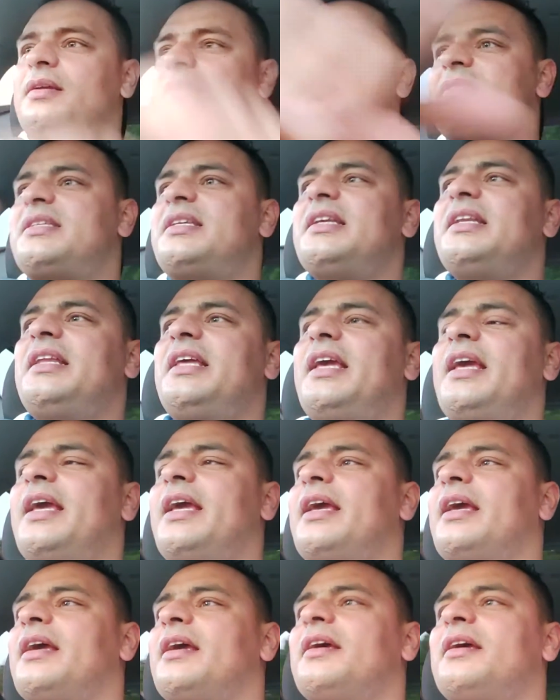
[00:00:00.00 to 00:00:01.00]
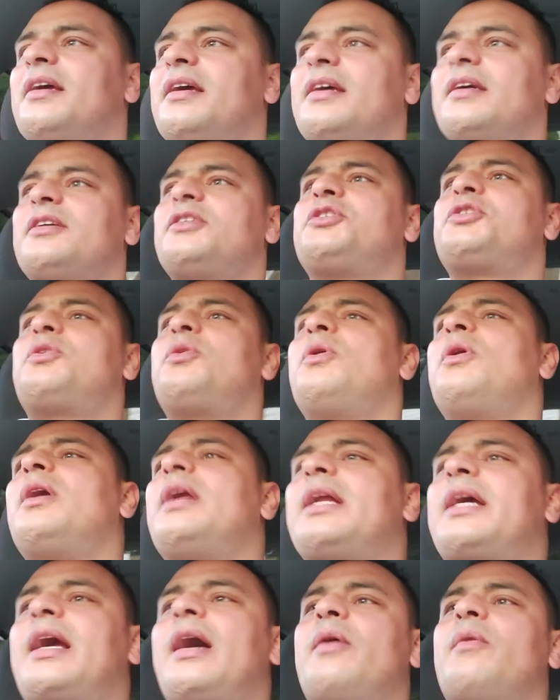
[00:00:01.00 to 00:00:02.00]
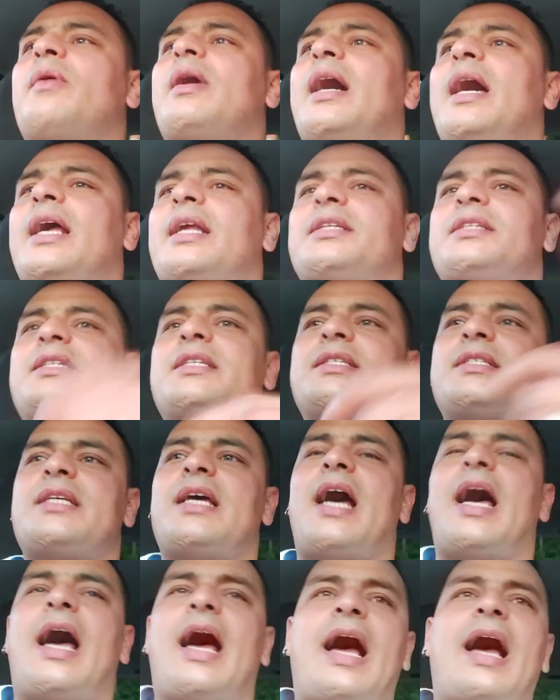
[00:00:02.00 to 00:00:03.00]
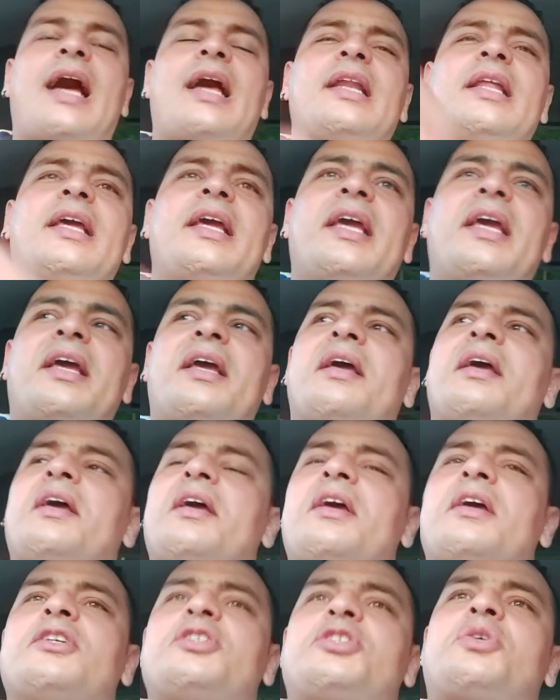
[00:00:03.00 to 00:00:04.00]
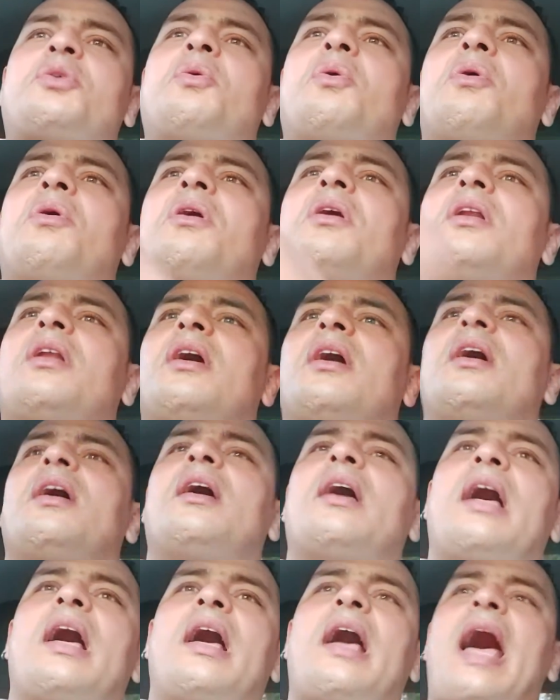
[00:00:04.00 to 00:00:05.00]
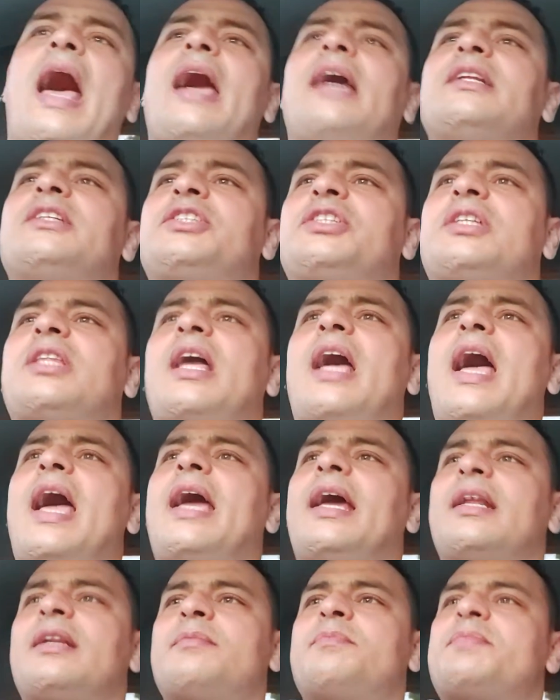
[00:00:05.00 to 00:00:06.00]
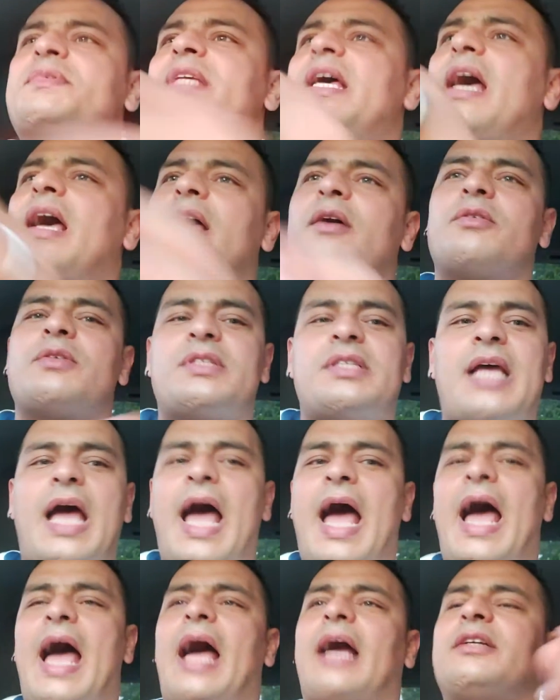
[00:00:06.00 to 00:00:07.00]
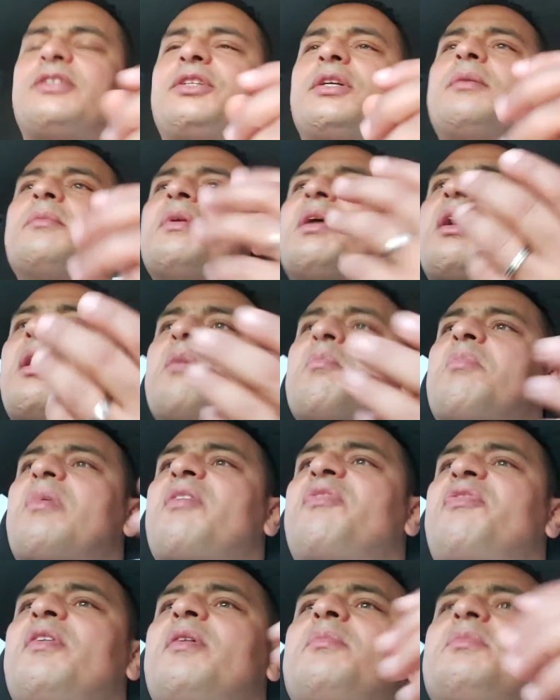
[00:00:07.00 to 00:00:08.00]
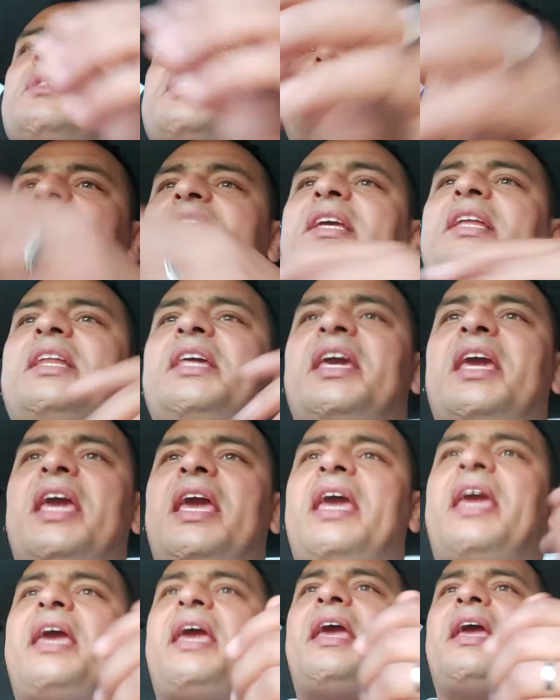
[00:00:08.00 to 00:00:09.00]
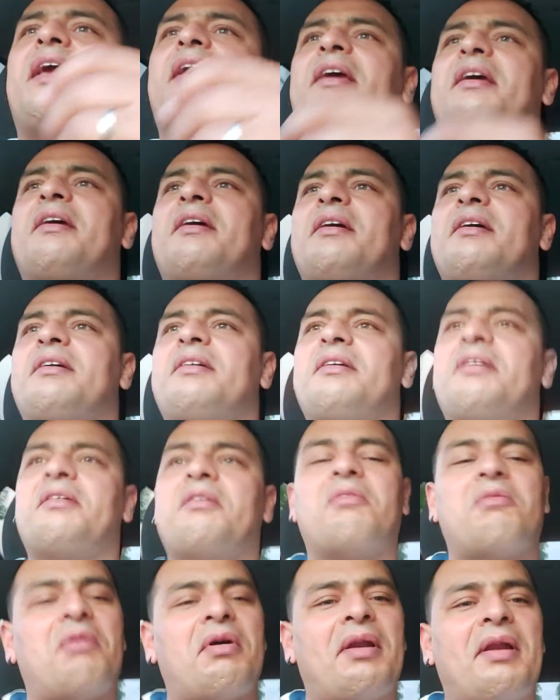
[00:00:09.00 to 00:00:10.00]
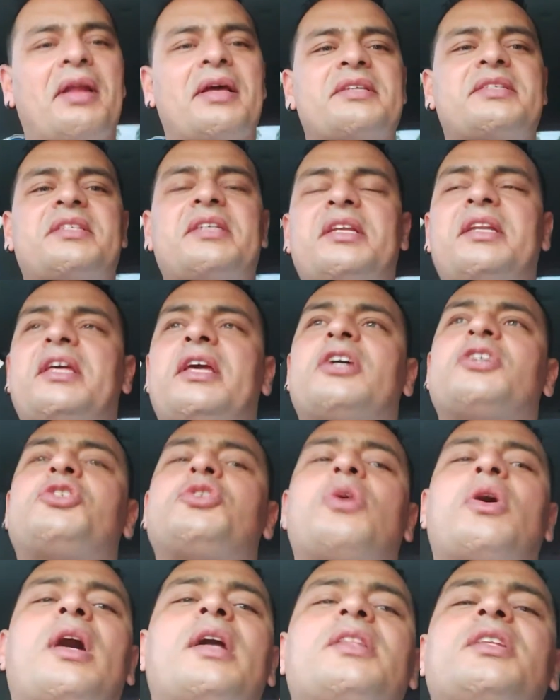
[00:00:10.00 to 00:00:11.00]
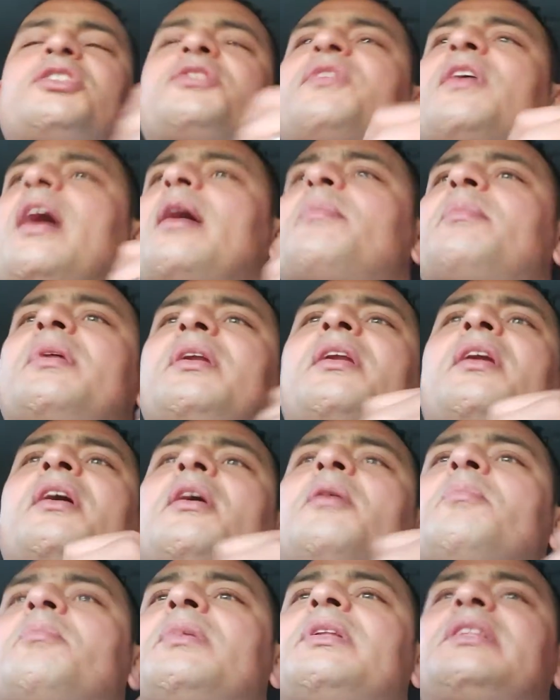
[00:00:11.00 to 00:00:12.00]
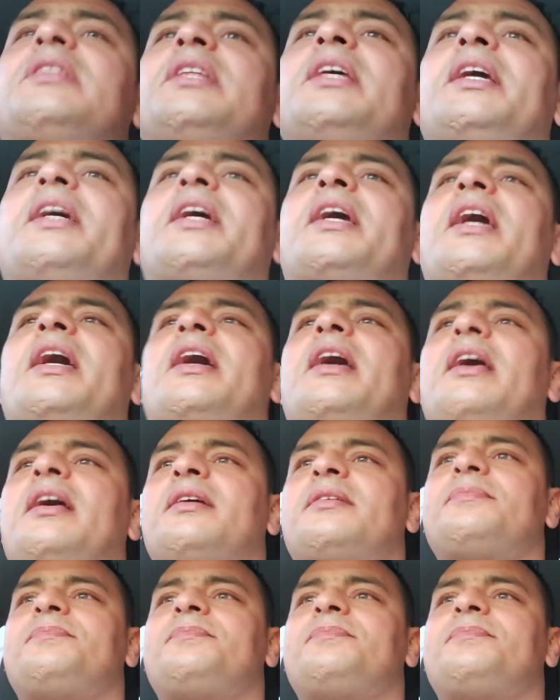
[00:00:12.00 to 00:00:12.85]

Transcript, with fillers: Signé. شكون كوارجي صحح عليه شكون اينشتاين بزق وصحح ما فهمتش سينيي والله سينيي شو قداش فيها من من تيكه